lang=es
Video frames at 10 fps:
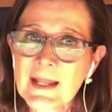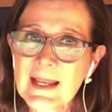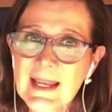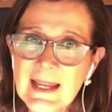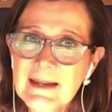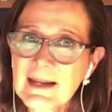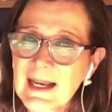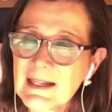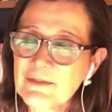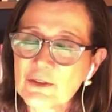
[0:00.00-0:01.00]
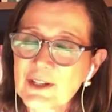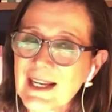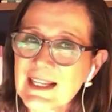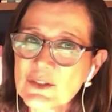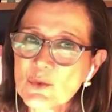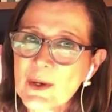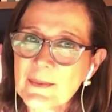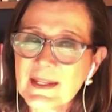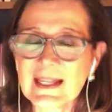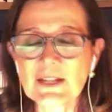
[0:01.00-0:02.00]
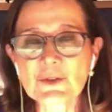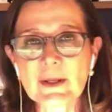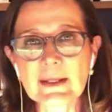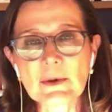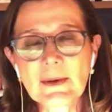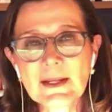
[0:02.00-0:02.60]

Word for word: en California a las 9 y en la ciudad de Nueva